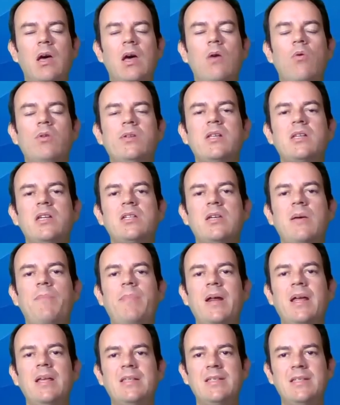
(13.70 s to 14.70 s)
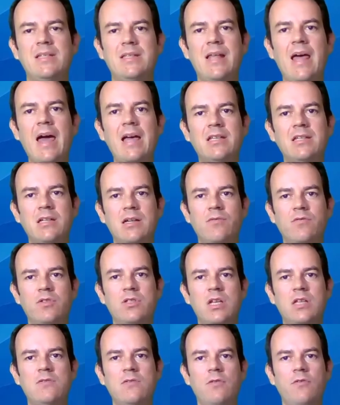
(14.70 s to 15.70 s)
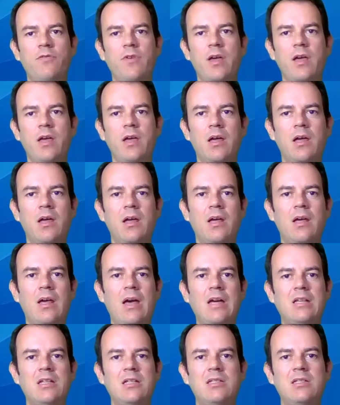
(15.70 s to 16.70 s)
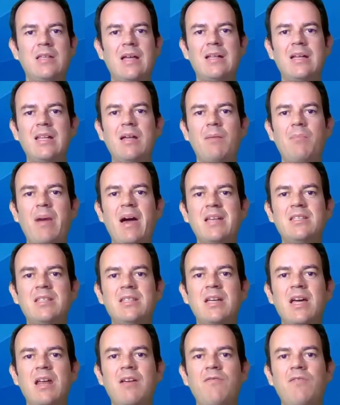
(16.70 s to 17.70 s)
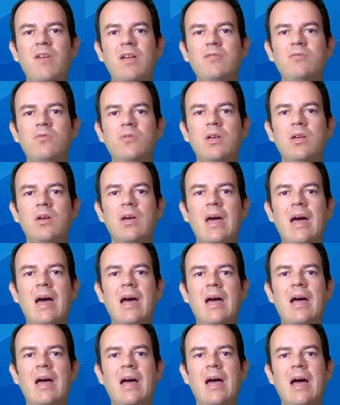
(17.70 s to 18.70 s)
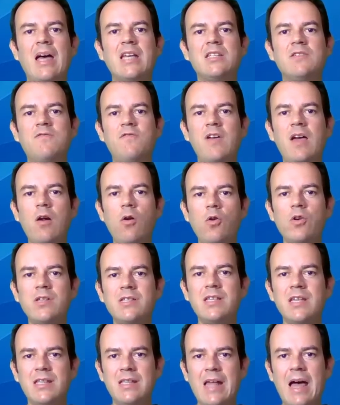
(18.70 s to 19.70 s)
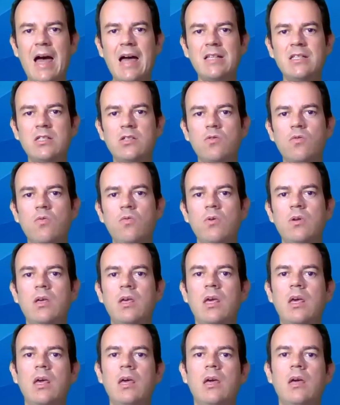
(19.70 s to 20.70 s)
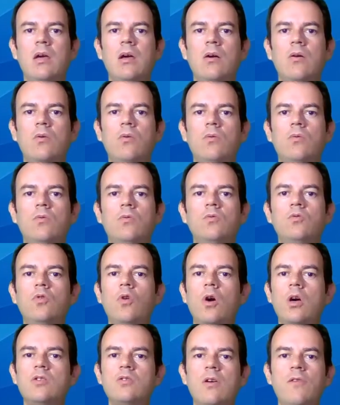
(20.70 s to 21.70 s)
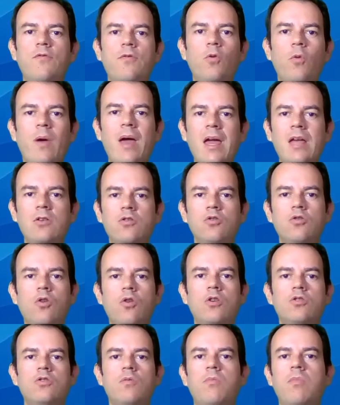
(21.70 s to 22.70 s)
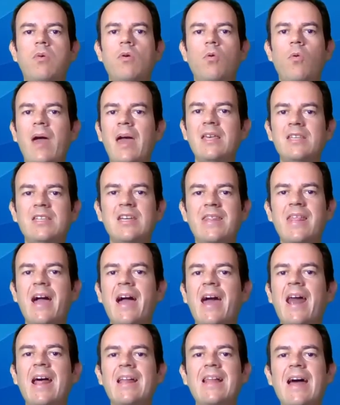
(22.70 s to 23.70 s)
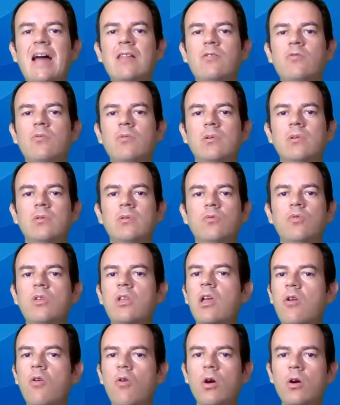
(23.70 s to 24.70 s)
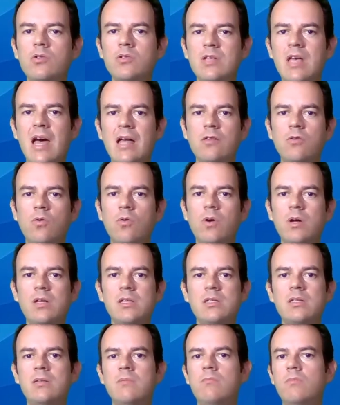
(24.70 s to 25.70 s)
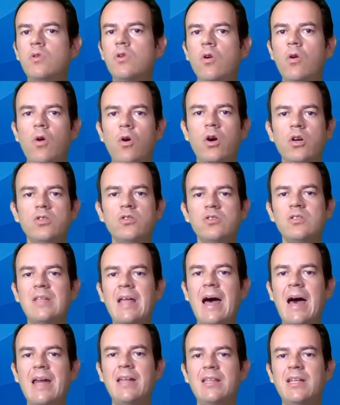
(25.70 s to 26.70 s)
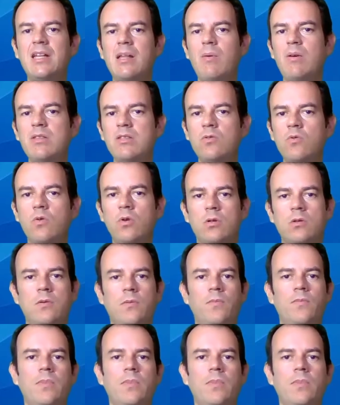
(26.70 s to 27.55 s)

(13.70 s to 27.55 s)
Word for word: Quando a gente aprende cinética, vocês vão ver, a gente está nada mais descrevendo do que as velocidades com que o nosso efluente, o nosso poluente é degradado no interior dos reatores biológicos na área de tratamento de esgoto.